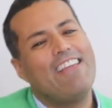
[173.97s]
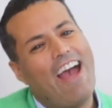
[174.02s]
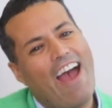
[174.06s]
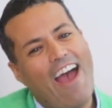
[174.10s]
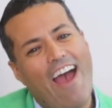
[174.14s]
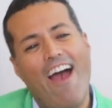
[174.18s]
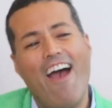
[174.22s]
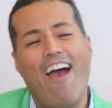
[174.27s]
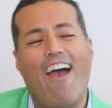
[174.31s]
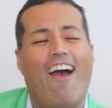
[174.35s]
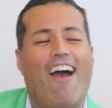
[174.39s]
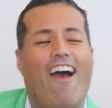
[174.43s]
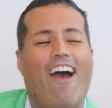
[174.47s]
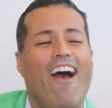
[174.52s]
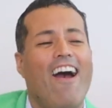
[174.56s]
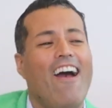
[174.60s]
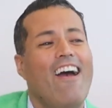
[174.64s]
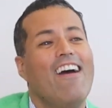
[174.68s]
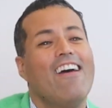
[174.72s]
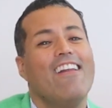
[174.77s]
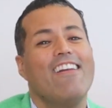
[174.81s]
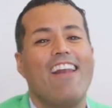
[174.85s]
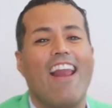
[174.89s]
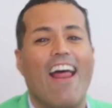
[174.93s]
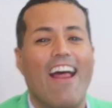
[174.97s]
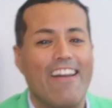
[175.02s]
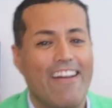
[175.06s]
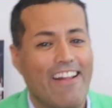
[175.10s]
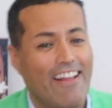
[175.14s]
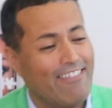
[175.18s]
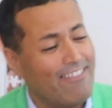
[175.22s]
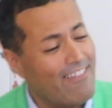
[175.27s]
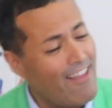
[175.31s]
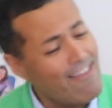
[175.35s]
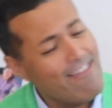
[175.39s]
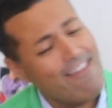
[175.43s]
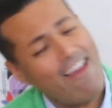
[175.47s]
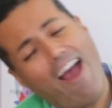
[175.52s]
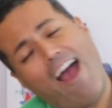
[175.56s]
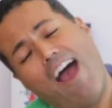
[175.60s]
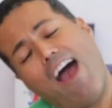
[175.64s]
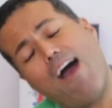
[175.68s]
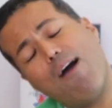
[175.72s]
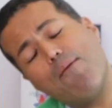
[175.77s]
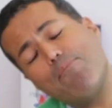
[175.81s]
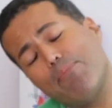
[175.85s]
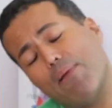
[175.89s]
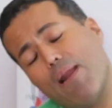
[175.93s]
ya, la neta,
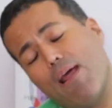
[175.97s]
ya,